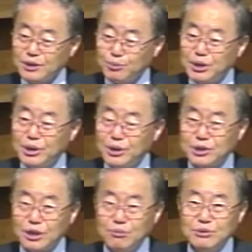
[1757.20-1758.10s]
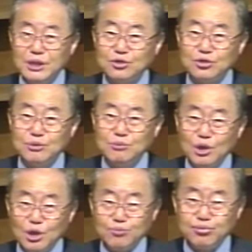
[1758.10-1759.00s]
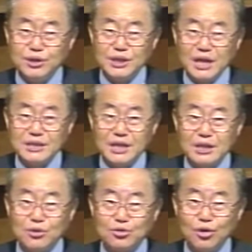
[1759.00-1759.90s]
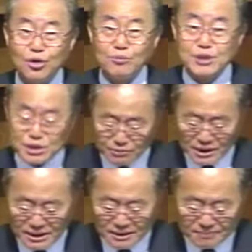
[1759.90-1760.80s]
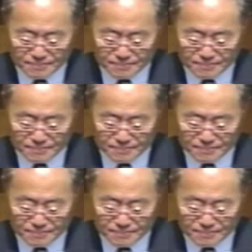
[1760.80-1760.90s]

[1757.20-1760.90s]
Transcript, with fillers: 베드로처럼 예수님 부인하지 않을 줄로 믿습니다.